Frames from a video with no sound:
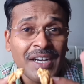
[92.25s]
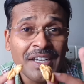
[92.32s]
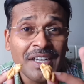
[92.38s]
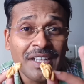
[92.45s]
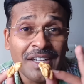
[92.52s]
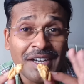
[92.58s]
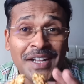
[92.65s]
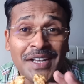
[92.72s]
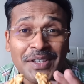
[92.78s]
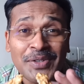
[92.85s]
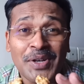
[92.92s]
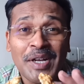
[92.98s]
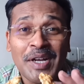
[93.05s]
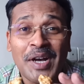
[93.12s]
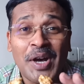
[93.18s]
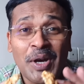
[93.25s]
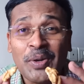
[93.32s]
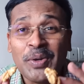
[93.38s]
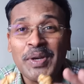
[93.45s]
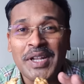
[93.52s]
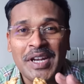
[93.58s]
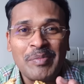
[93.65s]
அதனால் இதோட
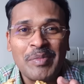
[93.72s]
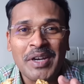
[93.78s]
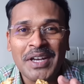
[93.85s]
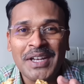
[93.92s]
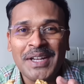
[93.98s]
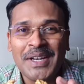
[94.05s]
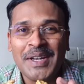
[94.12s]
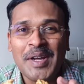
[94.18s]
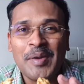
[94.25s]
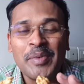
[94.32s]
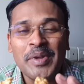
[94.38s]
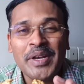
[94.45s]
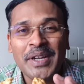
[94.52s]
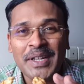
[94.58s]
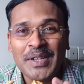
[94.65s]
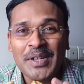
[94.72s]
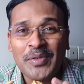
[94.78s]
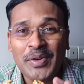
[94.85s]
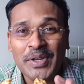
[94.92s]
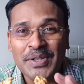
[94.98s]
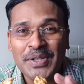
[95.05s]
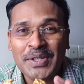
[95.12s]
ஆரோக்கிய நன்மைகள் என்ன அப்படிங்கிறத நான்
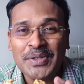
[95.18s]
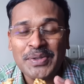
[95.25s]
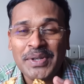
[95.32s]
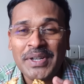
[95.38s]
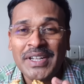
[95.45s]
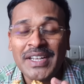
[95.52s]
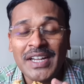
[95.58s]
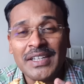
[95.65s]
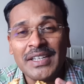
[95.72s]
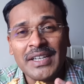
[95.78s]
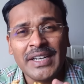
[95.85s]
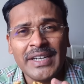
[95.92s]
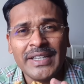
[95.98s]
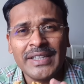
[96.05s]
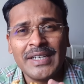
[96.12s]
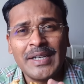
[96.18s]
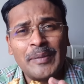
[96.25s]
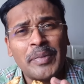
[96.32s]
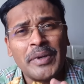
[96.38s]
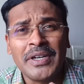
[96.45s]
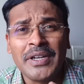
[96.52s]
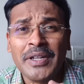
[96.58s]
வரிசையாக சொல்கிறேன் கேளுங்க கிட்டத்தட்ட
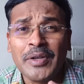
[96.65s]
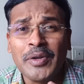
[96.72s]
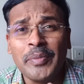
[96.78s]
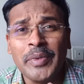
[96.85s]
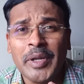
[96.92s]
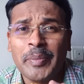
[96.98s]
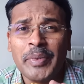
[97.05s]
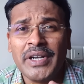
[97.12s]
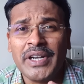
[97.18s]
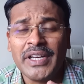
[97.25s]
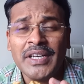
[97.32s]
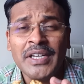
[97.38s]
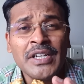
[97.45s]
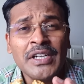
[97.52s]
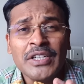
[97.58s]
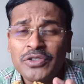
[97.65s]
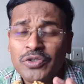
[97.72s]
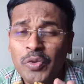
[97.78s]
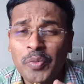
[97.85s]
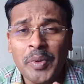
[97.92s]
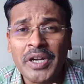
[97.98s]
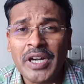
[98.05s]
கிட்டத்தட்ட பற்றுக்கும் மேற்பட்ட
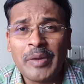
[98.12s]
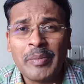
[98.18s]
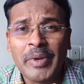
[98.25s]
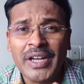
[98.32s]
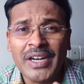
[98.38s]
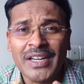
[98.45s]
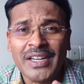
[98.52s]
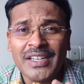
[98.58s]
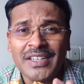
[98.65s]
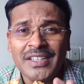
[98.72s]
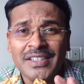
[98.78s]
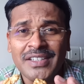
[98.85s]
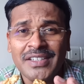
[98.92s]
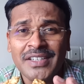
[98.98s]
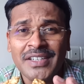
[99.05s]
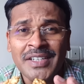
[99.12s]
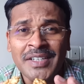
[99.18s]
சூப்பர் நன்மைகள் இருக்குது இதுக்கு